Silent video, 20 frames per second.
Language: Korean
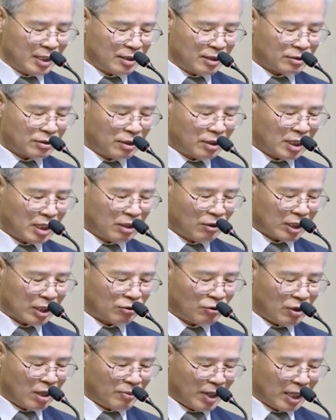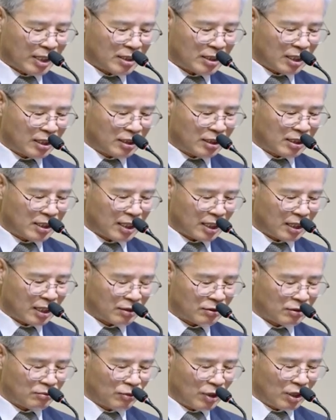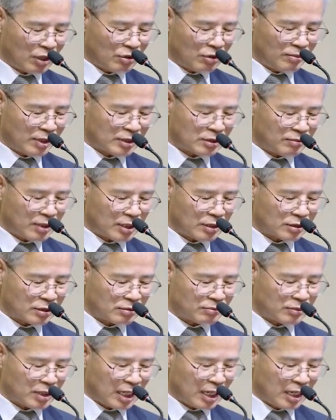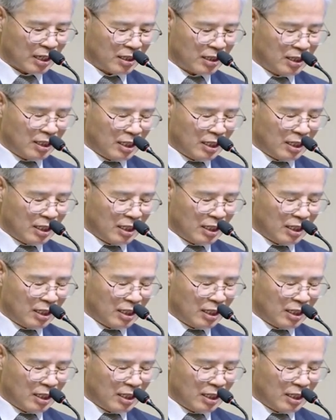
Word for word: 서기관과 바리새인들을 향해서 뭐라고 말씀하셨습니까?